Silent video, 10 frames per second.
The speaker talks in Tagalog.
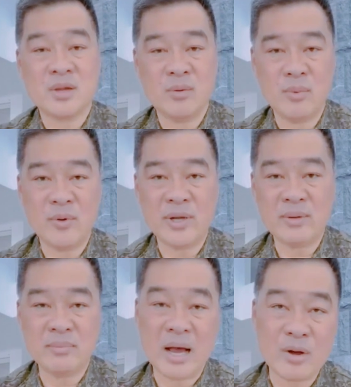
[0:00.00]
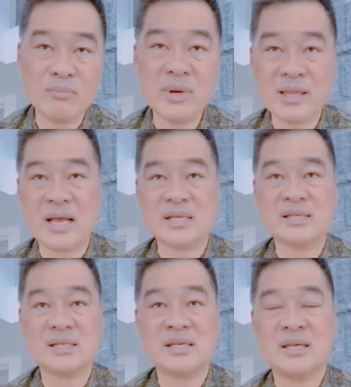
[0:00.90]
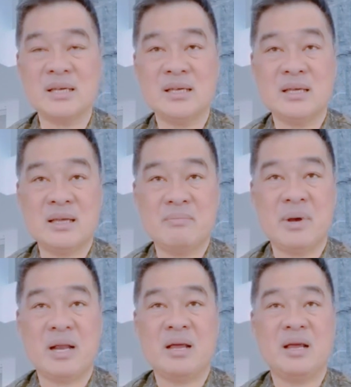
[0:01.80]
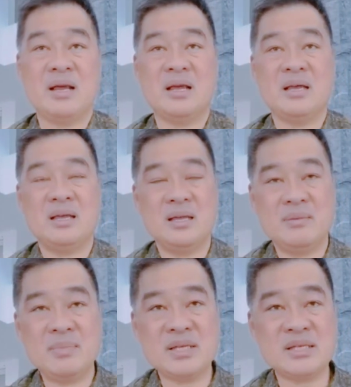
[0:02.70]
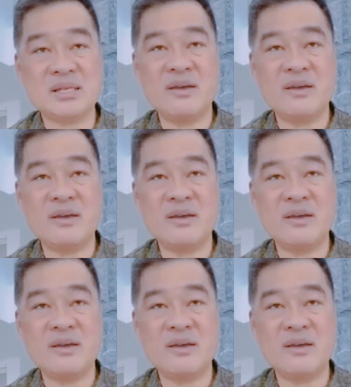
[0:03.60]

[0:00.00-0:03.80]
gumawa ng bagong batas para mas